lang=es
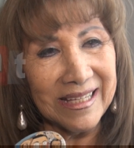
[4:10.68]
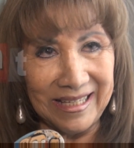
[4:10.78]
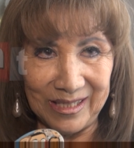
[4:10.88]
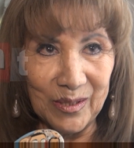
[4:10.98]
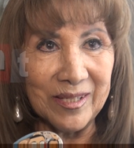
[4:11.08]
eh,
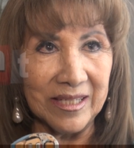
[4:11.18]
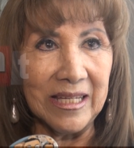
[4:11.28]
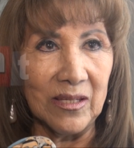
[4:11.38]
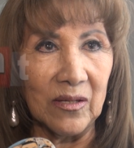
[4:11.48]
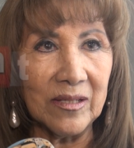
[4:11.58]
estos
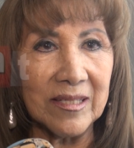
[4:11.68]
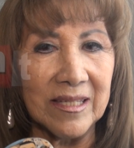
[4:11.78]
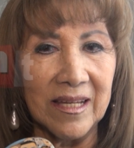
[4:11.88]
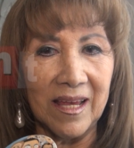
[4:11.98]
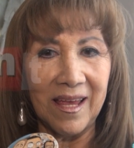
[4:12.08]

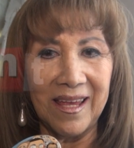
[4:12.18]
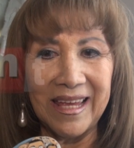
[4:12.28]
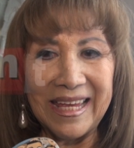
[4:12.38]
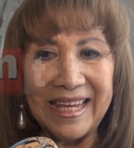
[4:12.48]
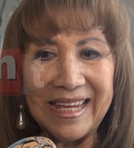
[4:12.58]
niños,
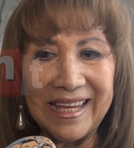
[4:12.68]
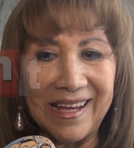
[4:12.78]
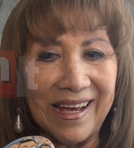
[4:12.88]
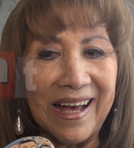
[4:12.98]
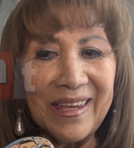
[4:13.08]

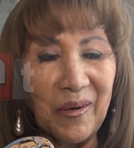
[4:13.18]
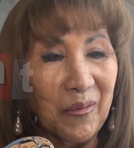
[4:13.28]
hay